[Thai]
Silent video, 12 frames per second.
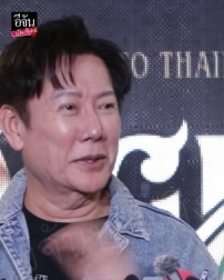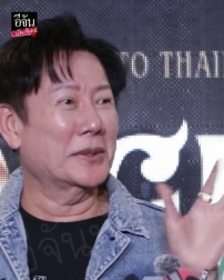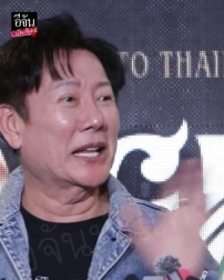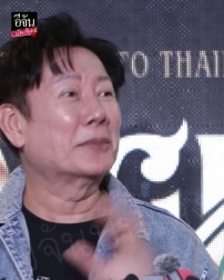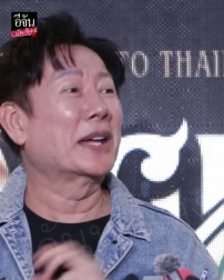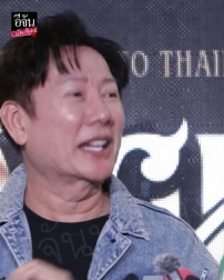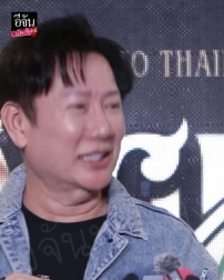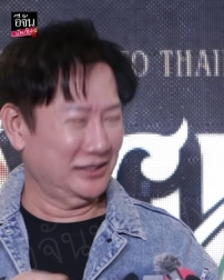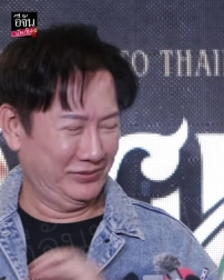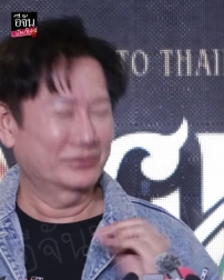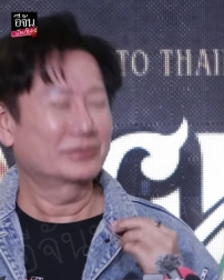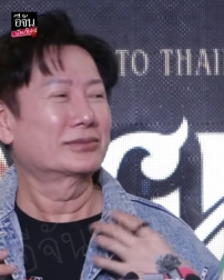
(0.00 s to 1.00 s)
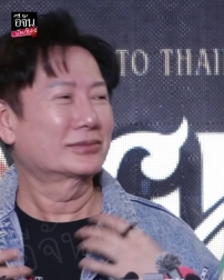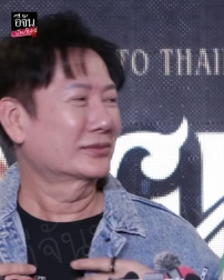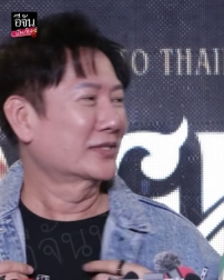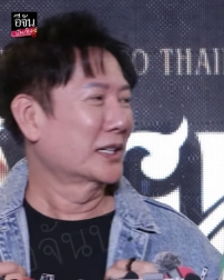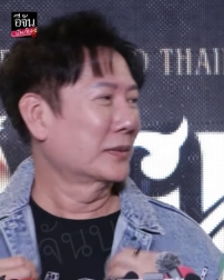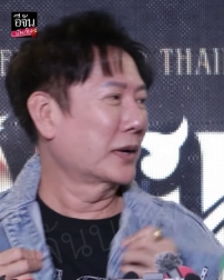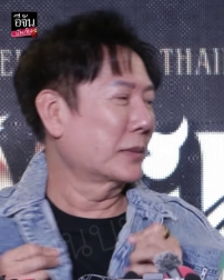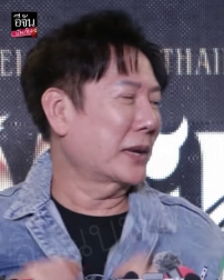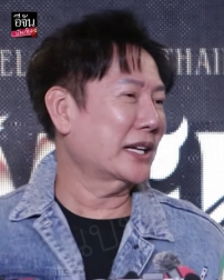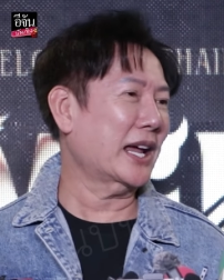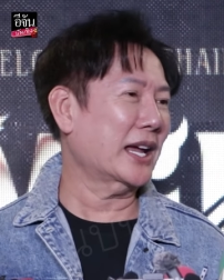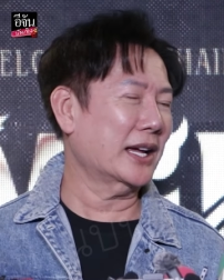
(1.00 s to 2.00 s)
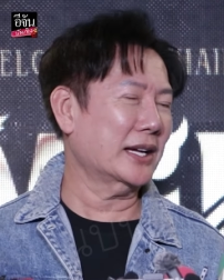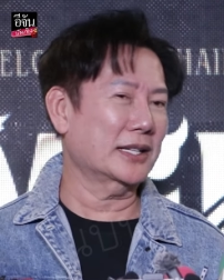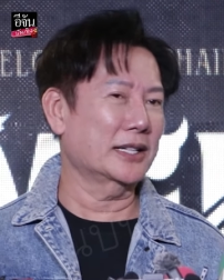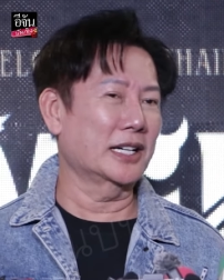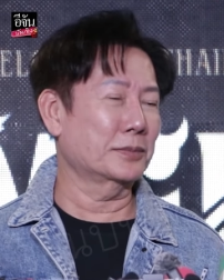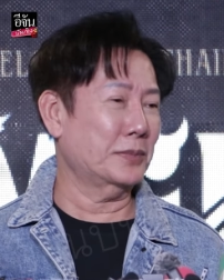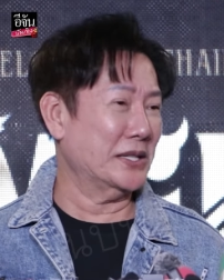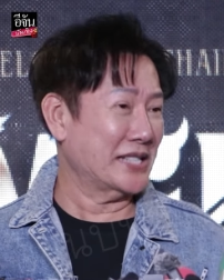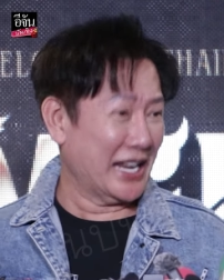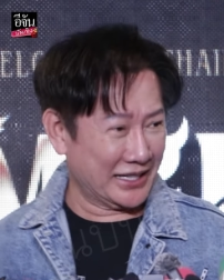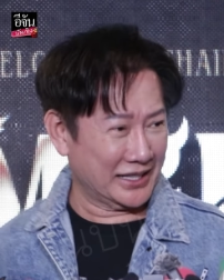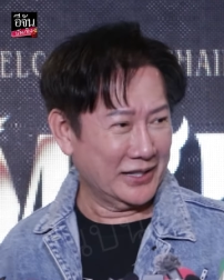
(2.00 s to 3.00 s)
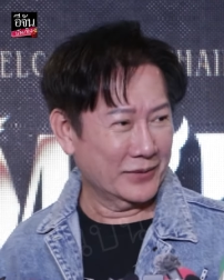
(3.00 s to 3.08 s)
เพื่อไปทำเองเป็นมัดจำไม่ใช่เงินพิเศษ